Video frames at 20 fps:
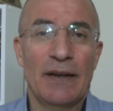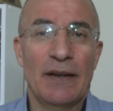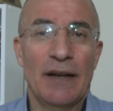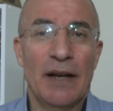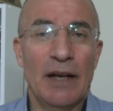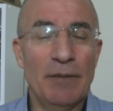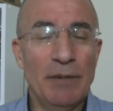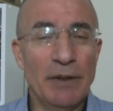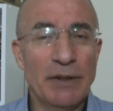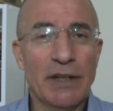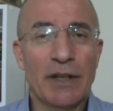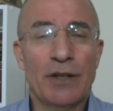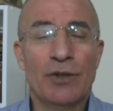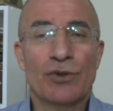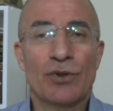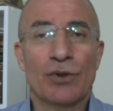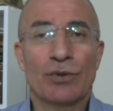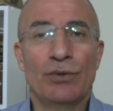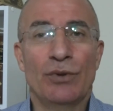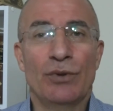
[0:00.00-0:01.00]
Elbette ki
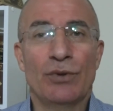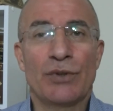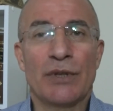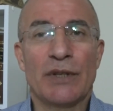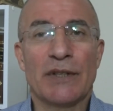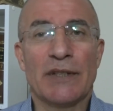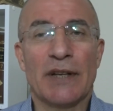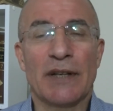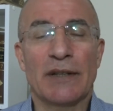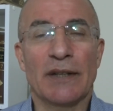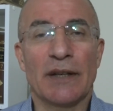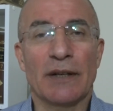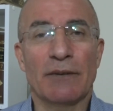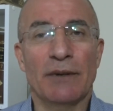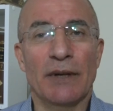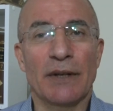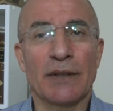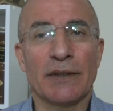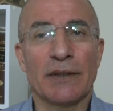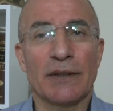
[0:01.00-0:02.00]
çok dürüst insanlar
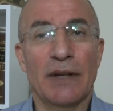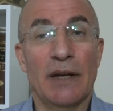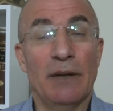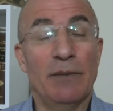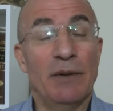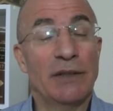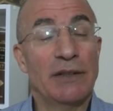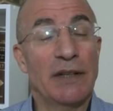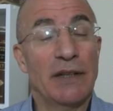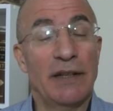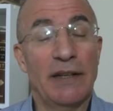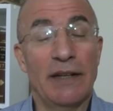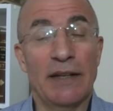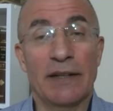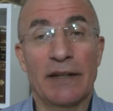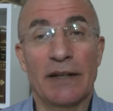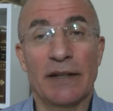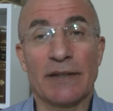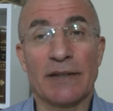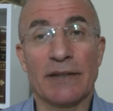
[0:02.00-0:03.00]
var. Elbette ki
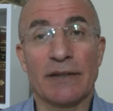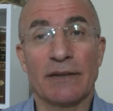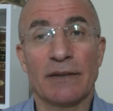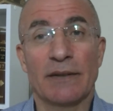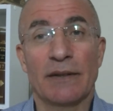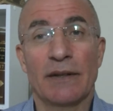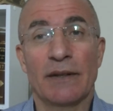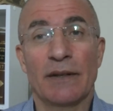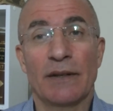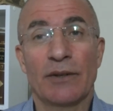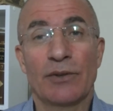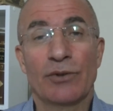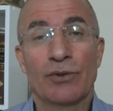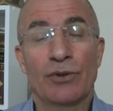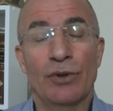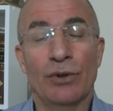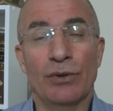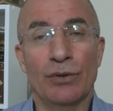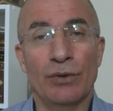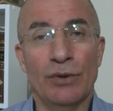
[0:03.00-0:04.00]
herkes
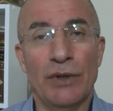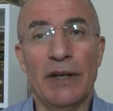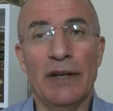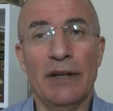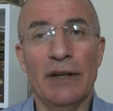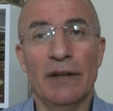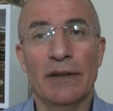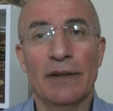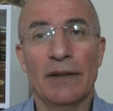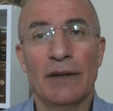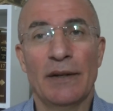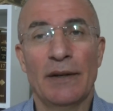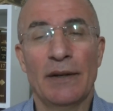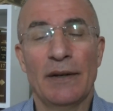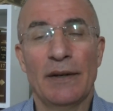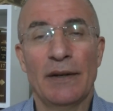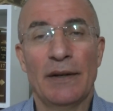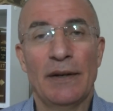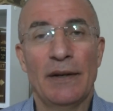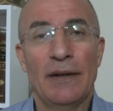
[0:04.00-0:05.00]
kötü değil.
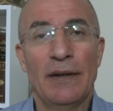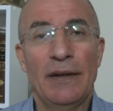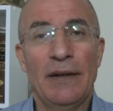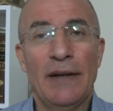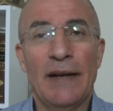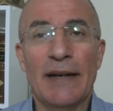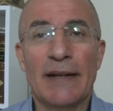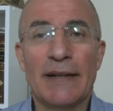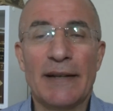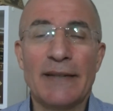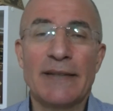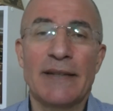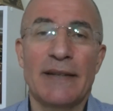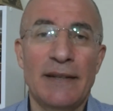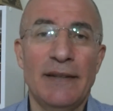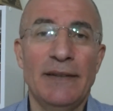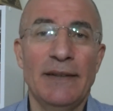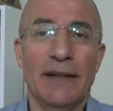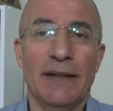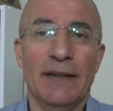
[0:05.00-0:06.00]
Herkes
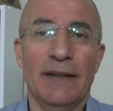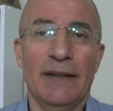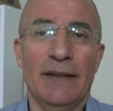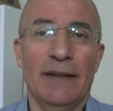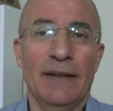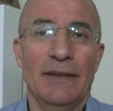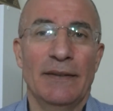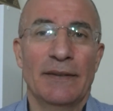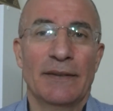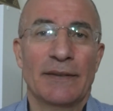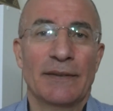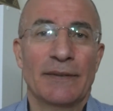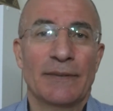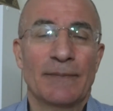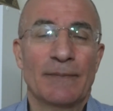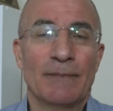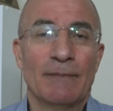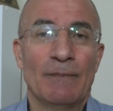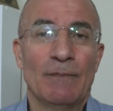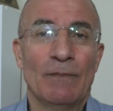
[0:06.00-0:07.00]
iyi de değil.
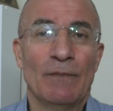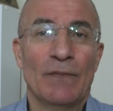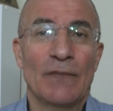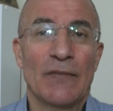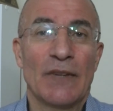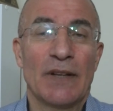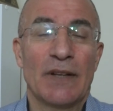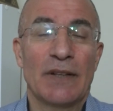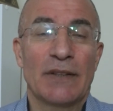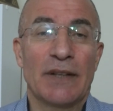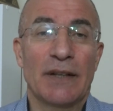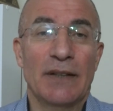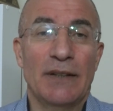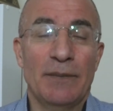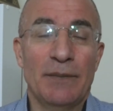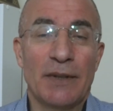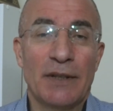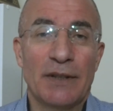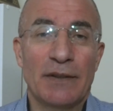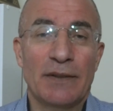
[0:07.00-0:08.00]
İşte
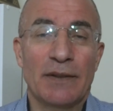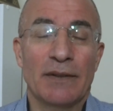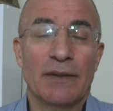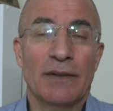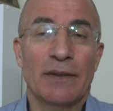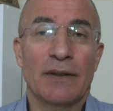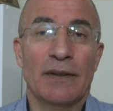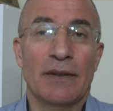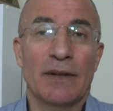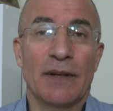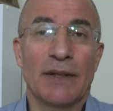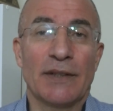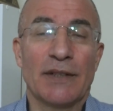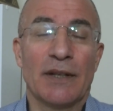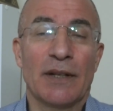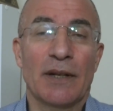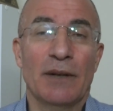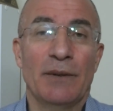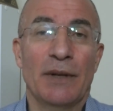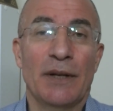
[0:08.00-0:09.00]
deminki e,
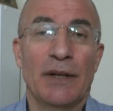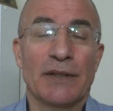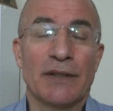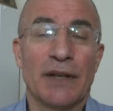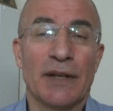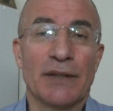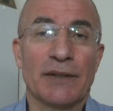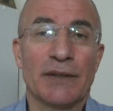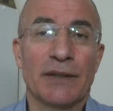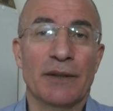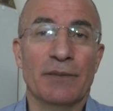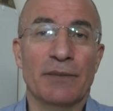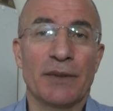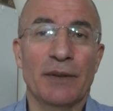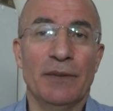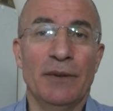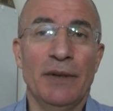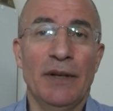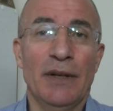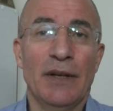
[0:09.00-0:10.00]
açıklamaya çalıştığım
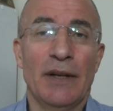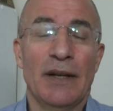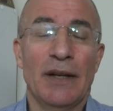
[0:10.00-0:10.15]
gibi